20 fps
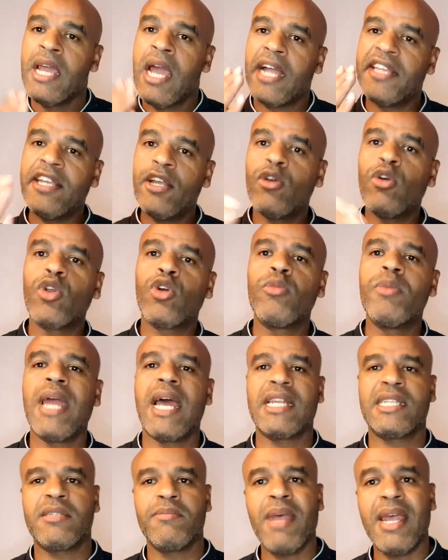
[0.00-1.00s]
غادي نقول لكم
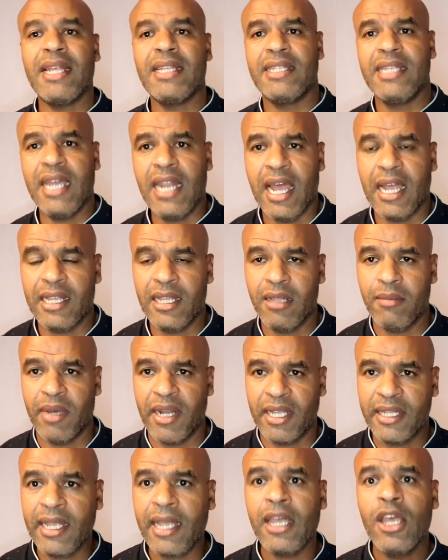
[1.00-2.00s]
الاسماء ديال هذه
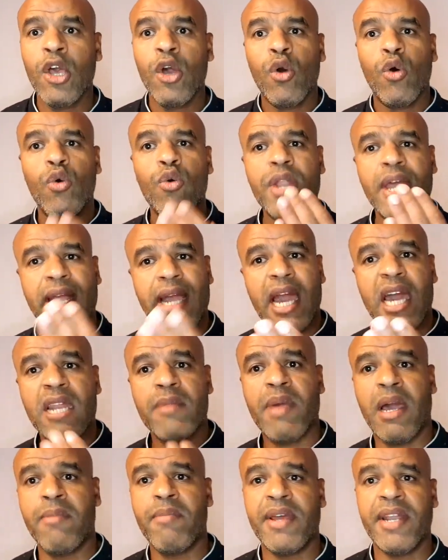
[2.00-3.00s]
المناطق هناك
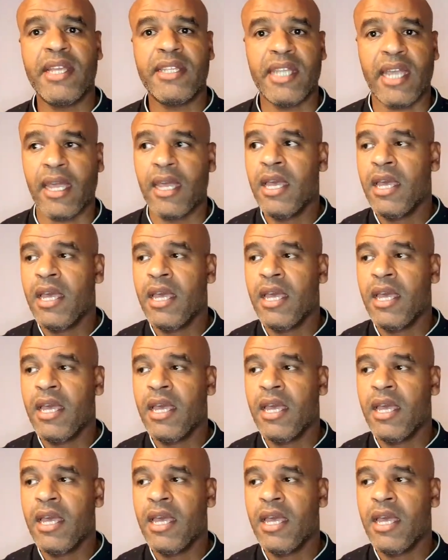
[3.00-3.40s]
اربع مناطق